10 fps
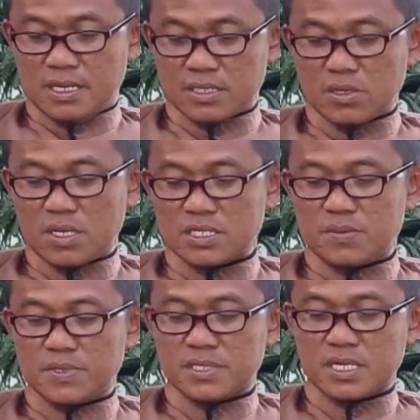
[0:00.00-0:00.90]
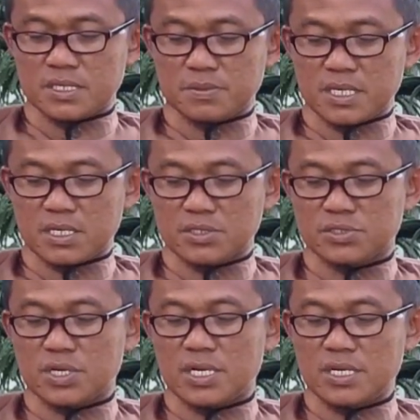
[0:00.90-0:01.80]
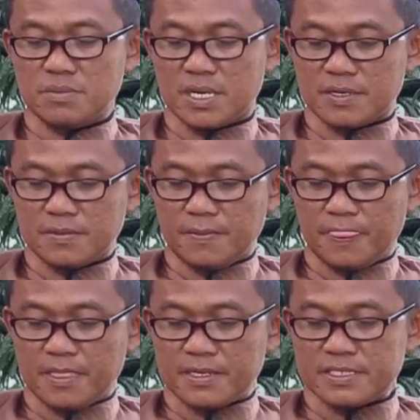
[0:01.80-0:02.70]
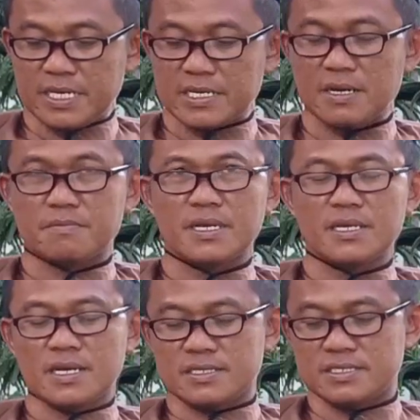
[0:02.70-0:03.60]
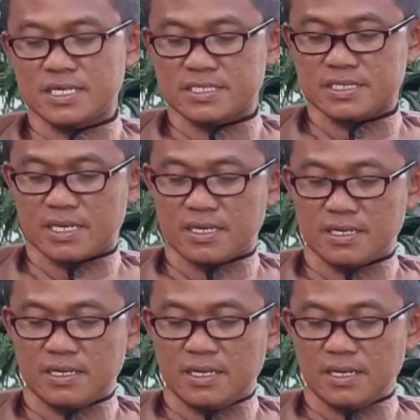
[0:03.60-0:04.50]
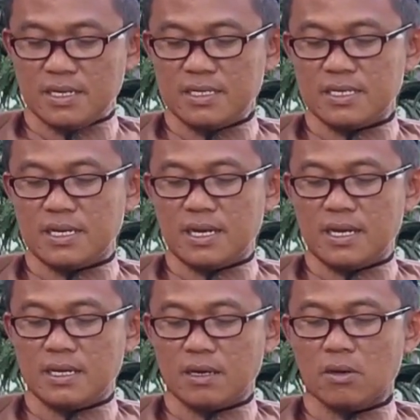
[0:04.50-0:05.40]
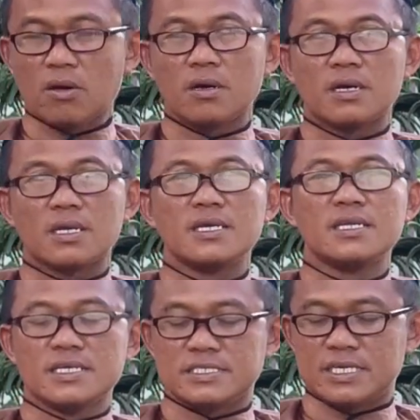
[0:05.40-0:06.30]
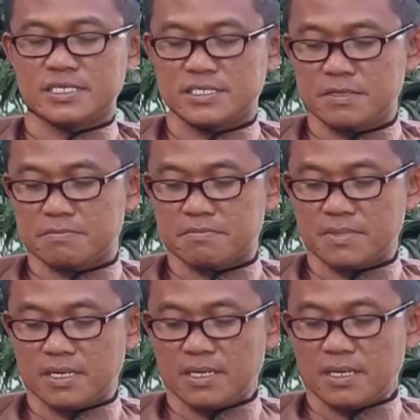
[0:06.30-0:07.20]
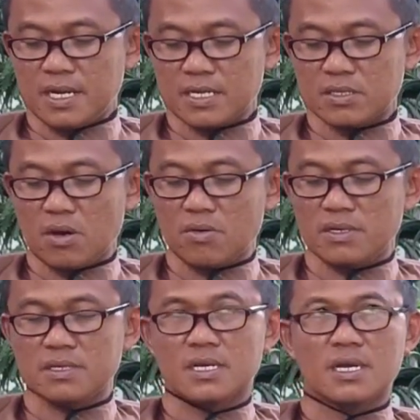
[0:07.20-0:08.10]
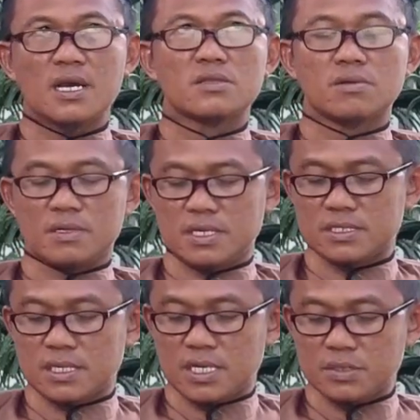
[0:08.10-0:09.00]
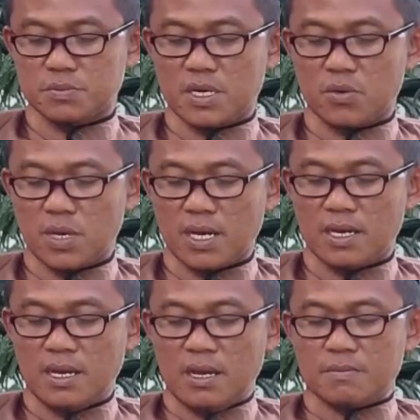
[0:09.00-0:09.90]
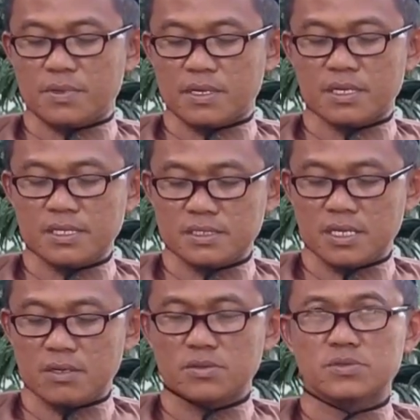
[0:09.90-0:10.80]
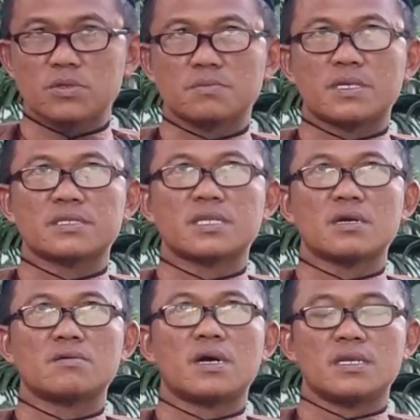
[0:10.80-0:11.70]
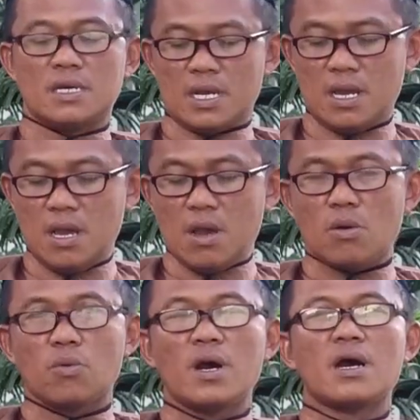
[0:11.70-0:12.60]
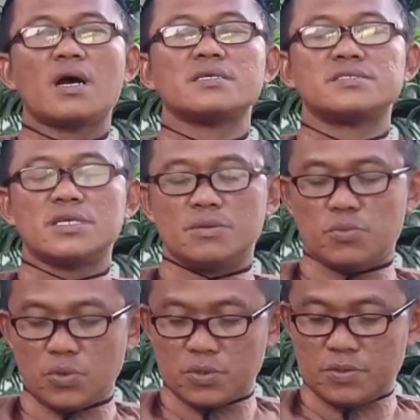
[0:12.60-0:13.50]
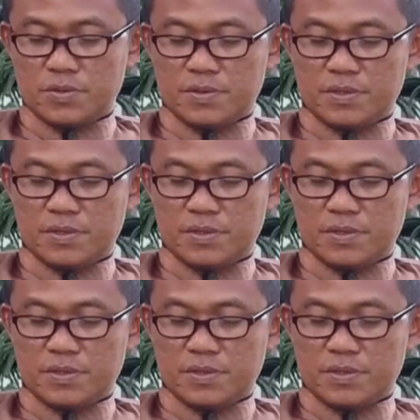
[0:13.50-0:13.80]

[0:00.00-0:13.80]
atau aktivitas-aktivitas kezaliman sehingga mereka disiksa. Inilah qarina jazim atau indikator yang tegas bahwa perintah untuk bertakwa adalah wajibun.